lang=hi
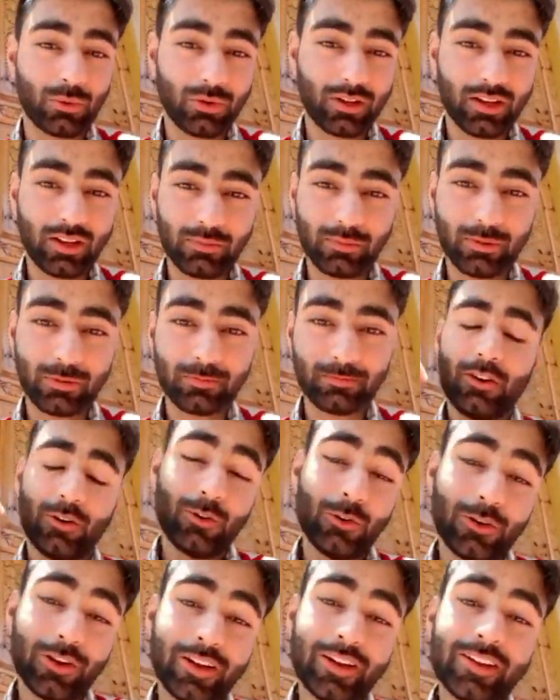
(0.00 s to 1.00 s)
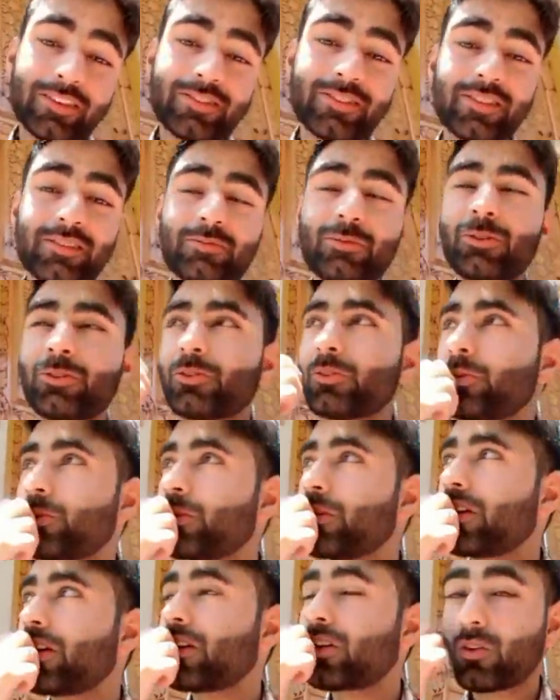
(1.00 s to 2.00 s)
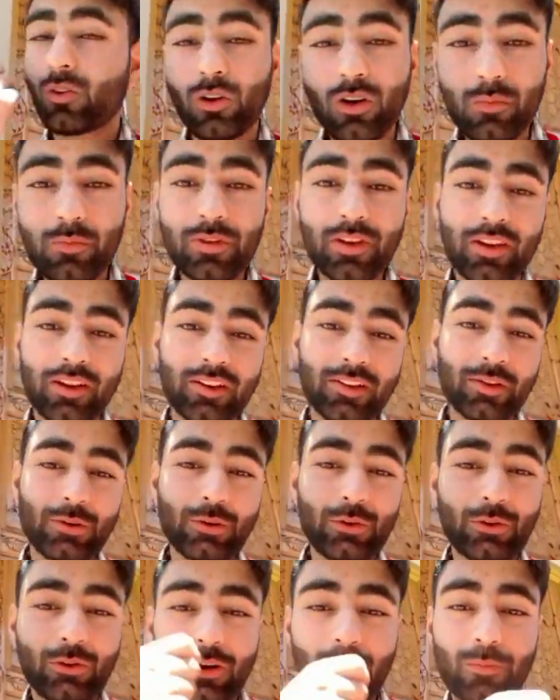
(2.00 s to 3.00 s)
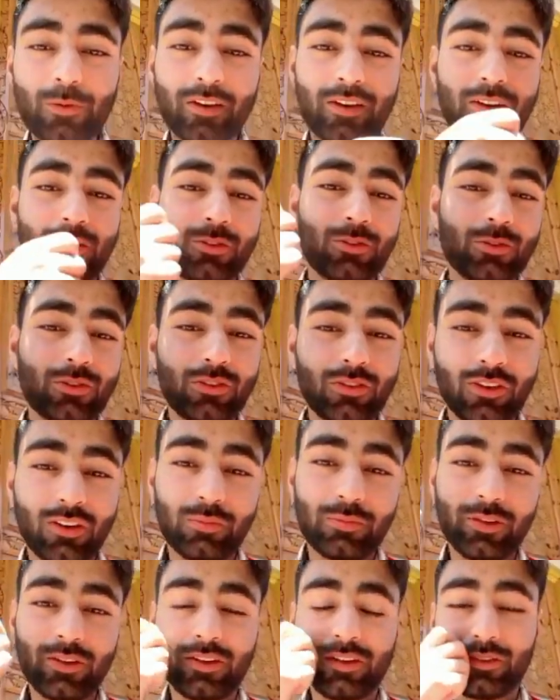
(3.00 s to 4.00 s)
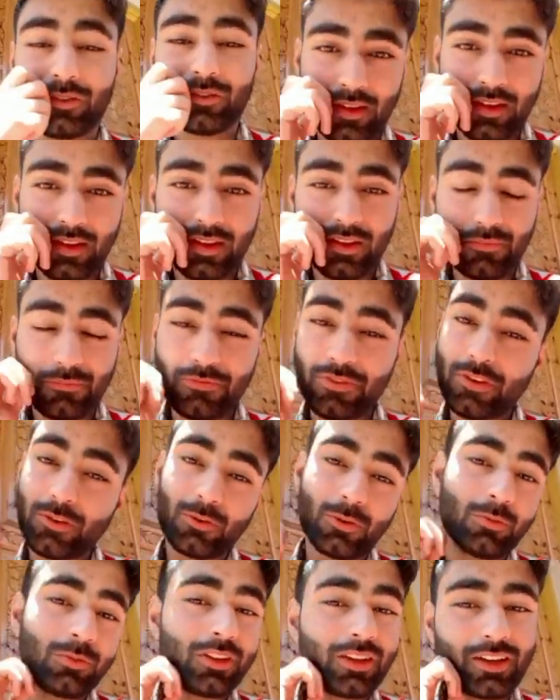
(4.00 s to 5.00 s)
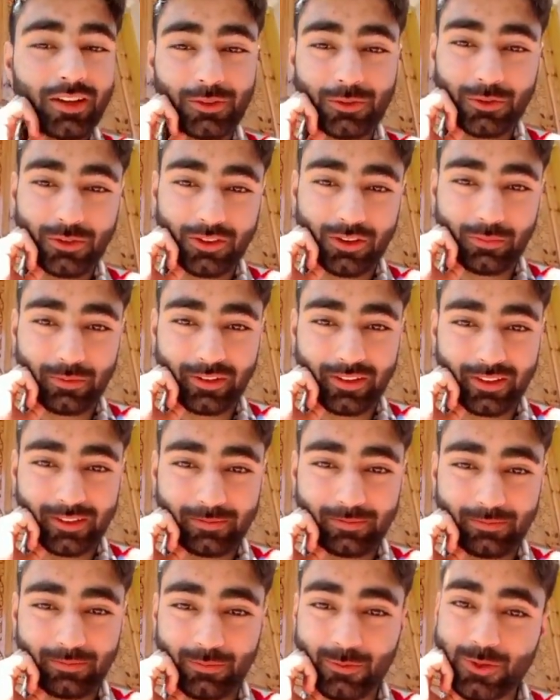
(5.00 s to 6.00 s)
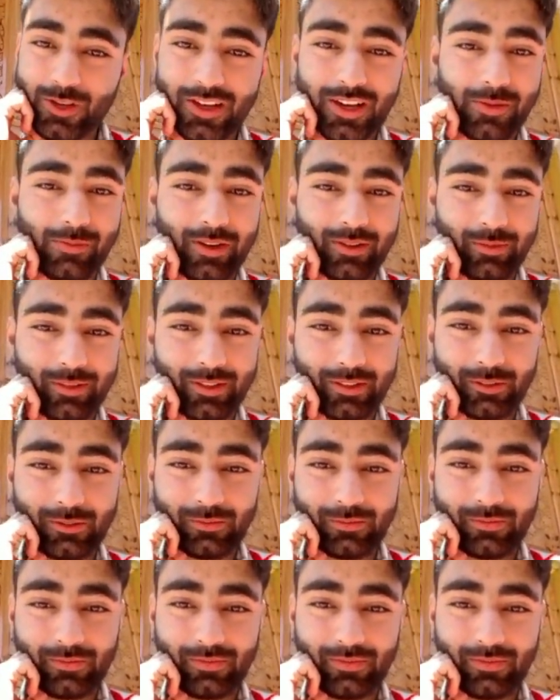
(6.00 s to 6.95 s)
करोगे आप और एक चीज़ बोलते हो कॉपी करते हो कॉपी करते हो कॉपी करते हो फिर तुम नहीं करते हो कॉपी क्या मुझे एक बात बताओ